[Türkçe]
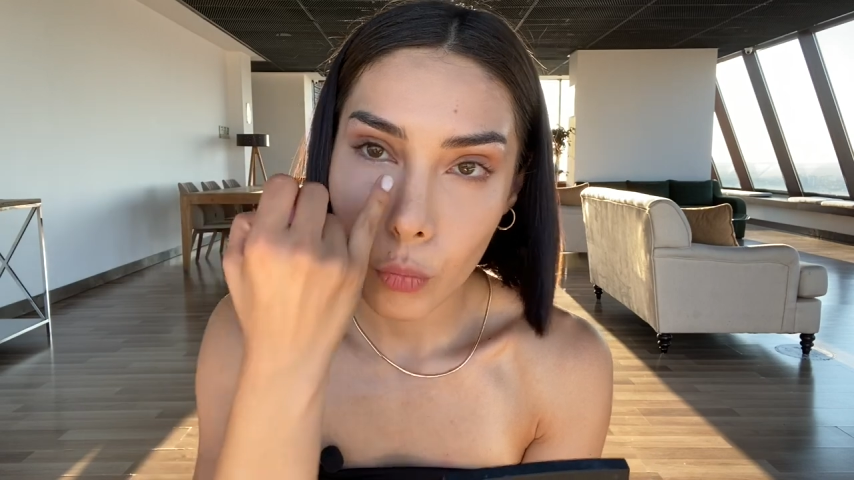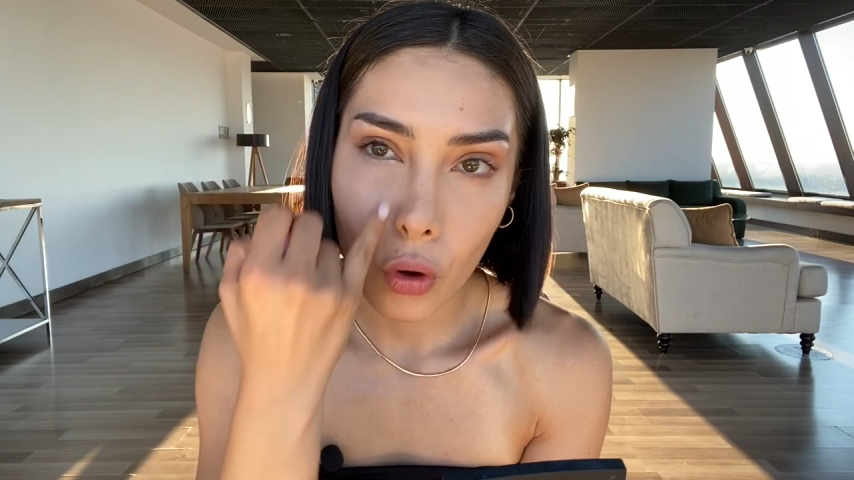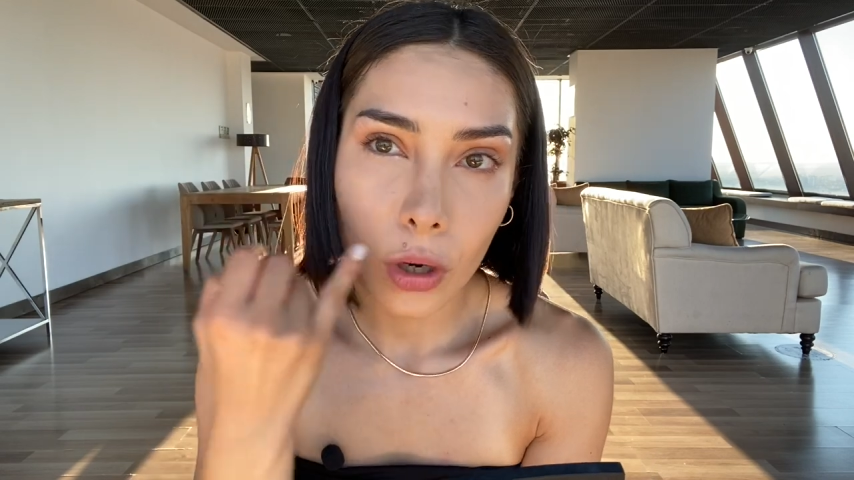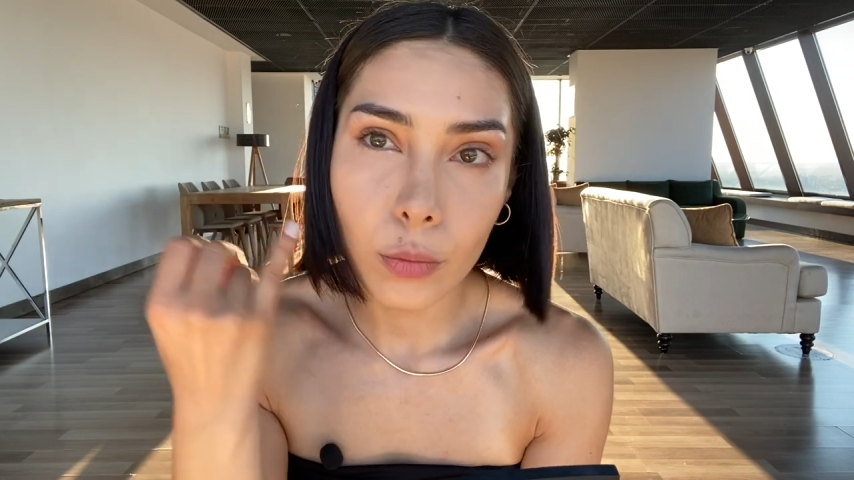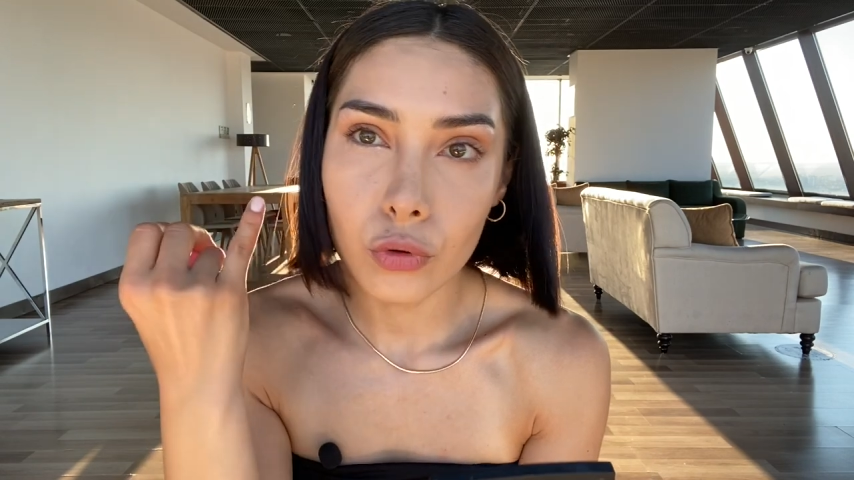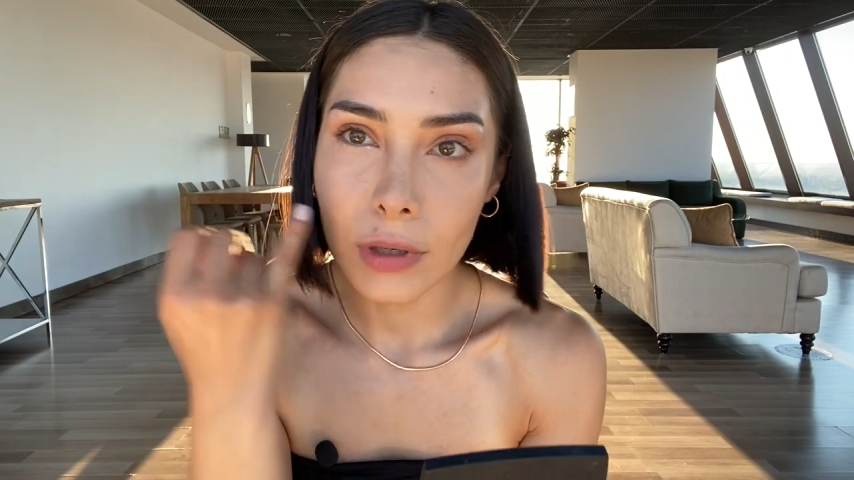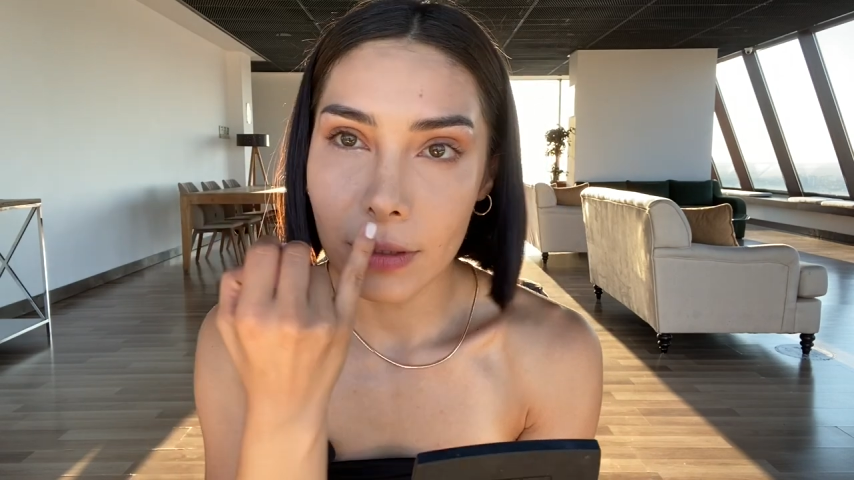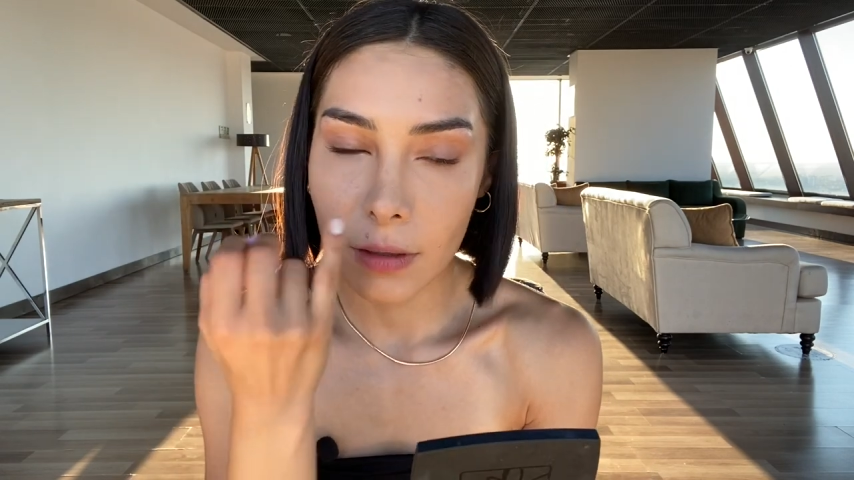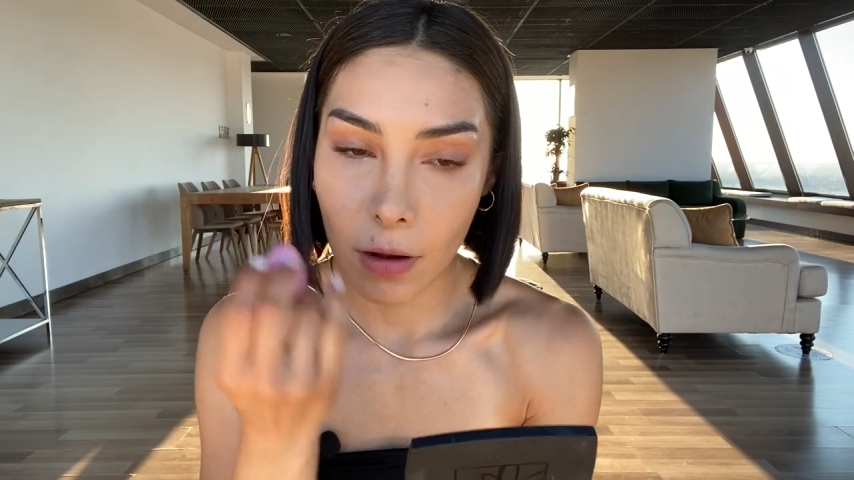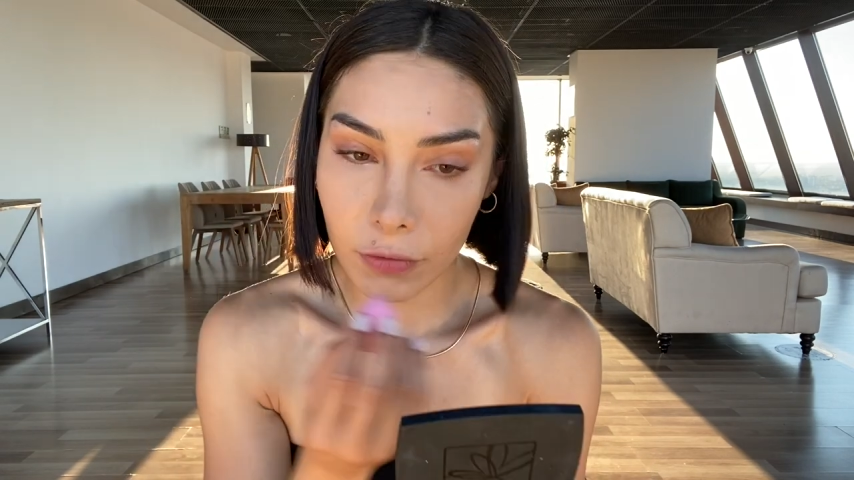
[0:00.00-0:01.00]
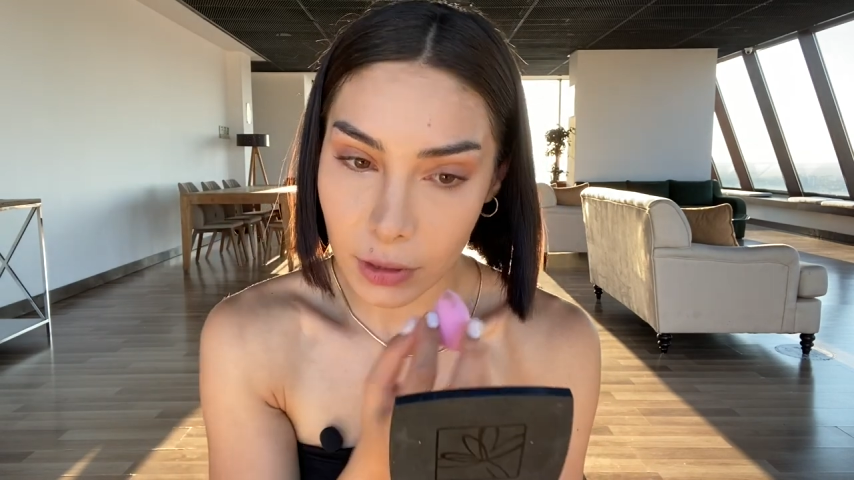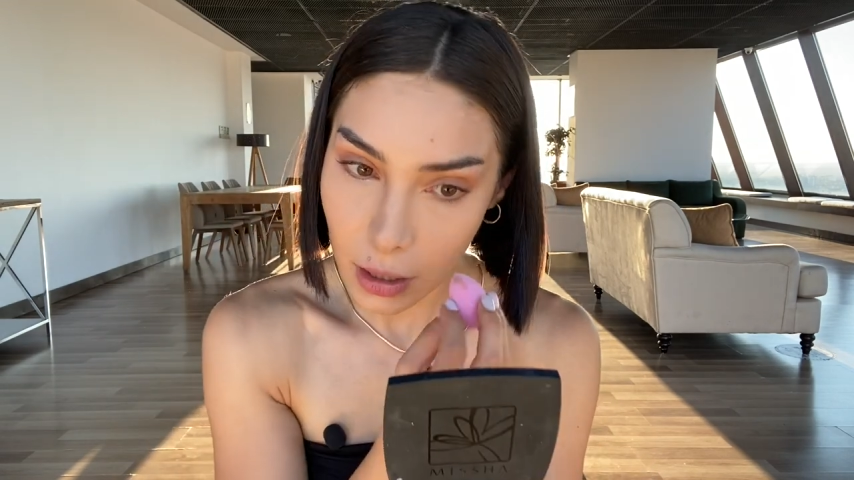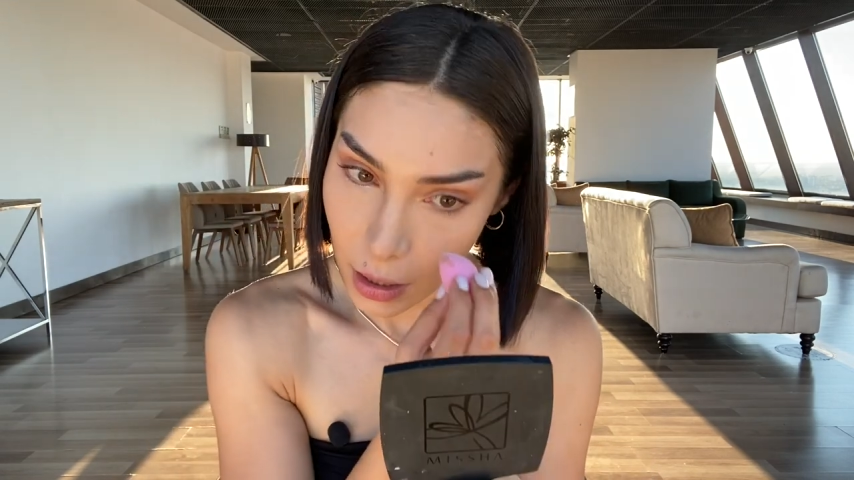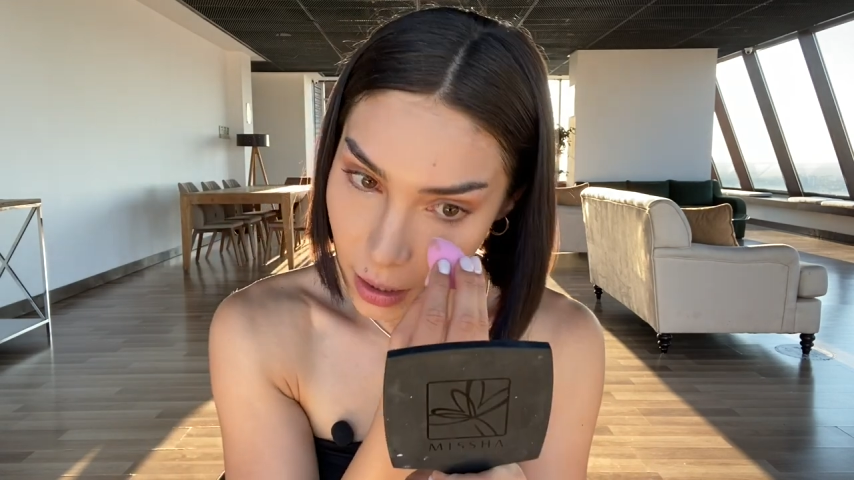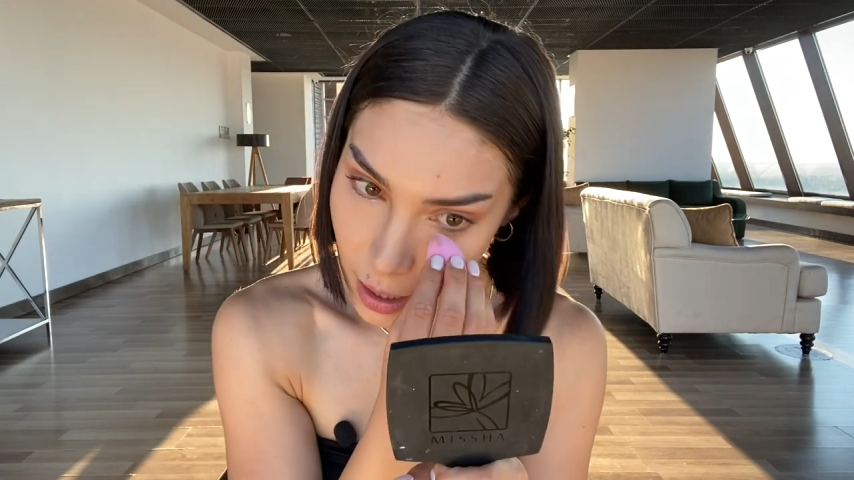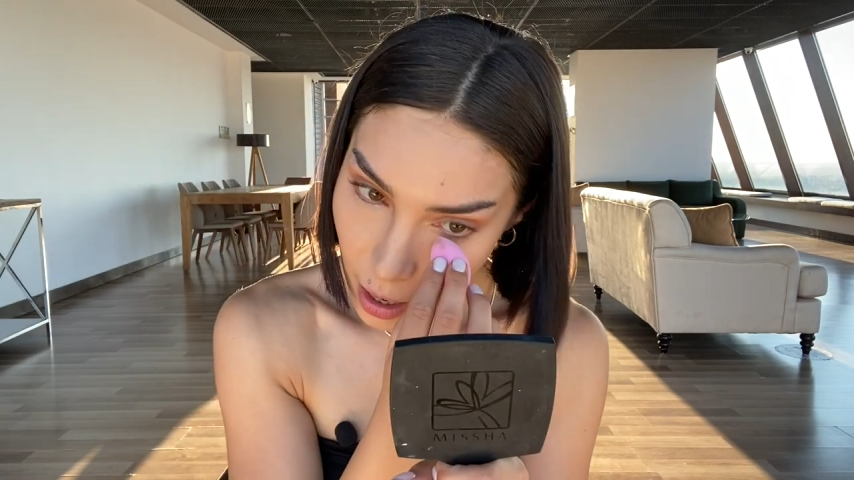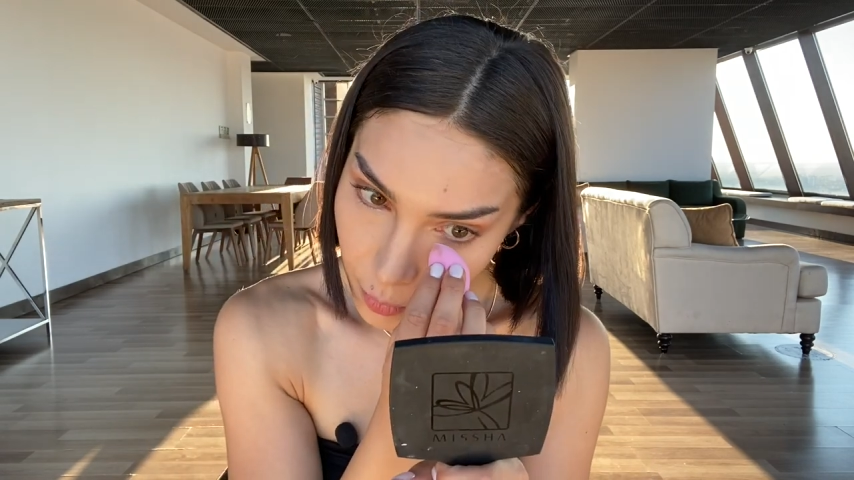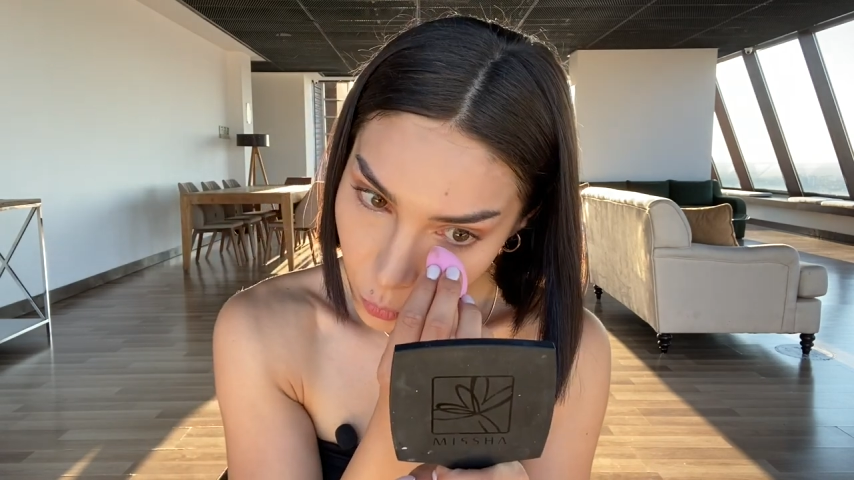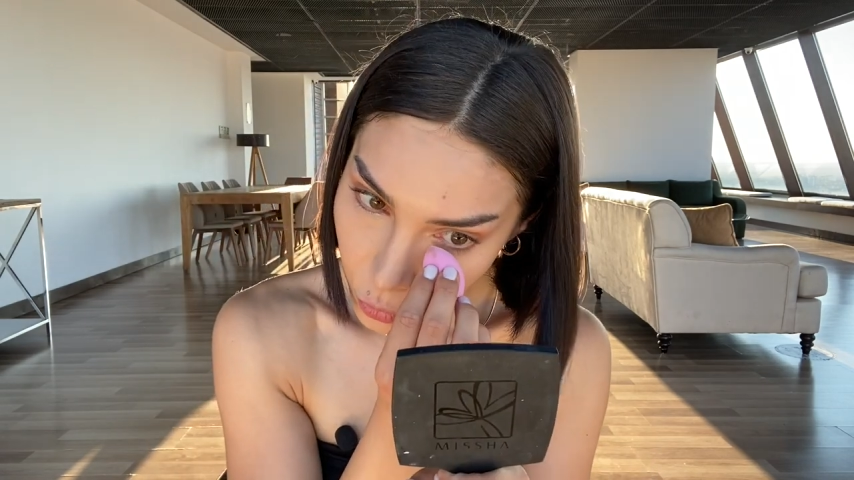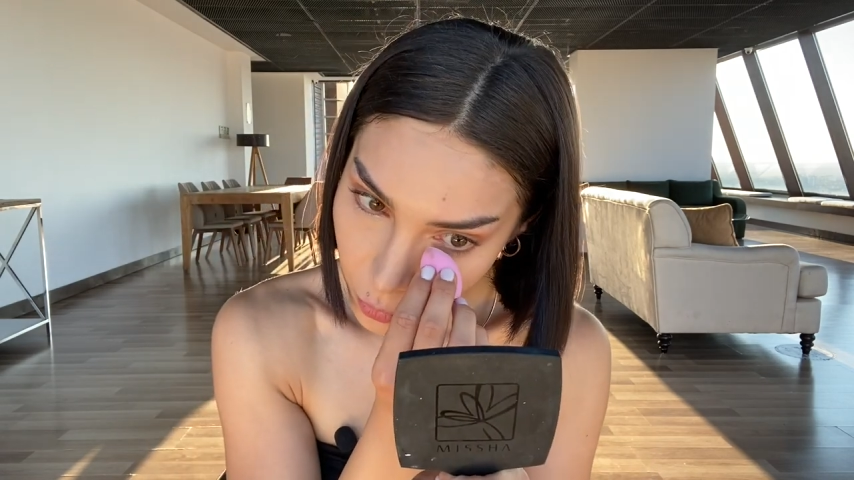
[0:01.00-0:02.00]
Böyle bütün etrafına
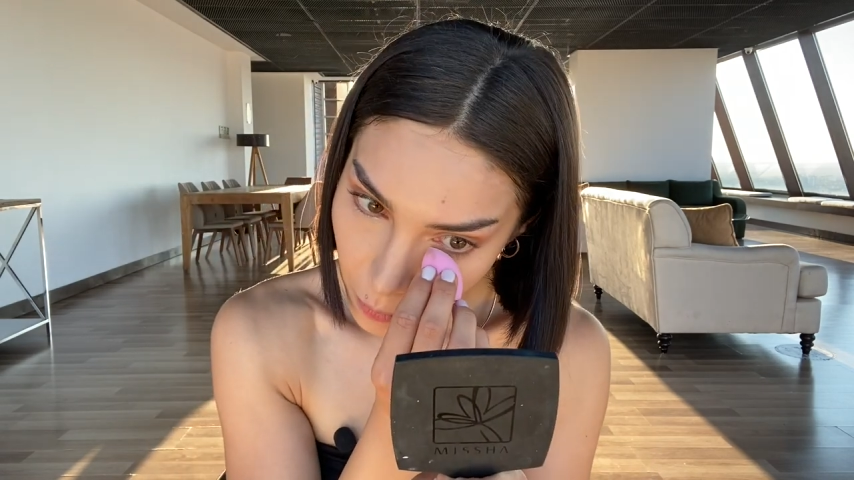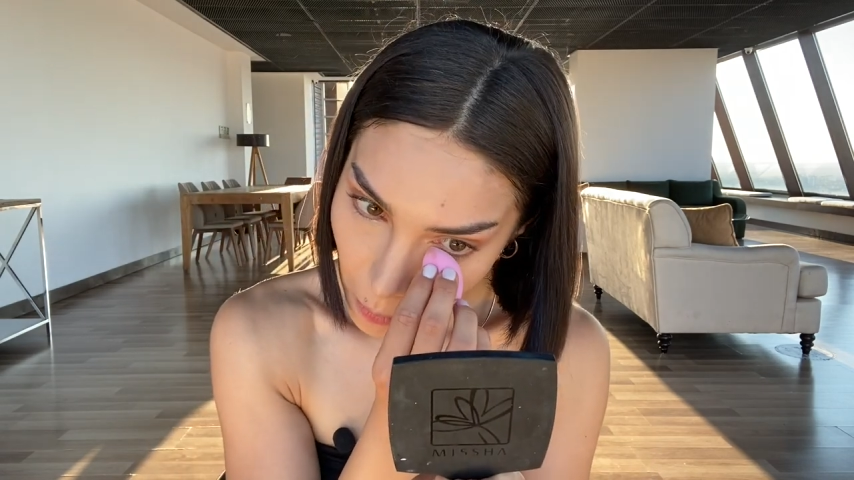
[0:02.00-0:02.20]
yaymıyorum.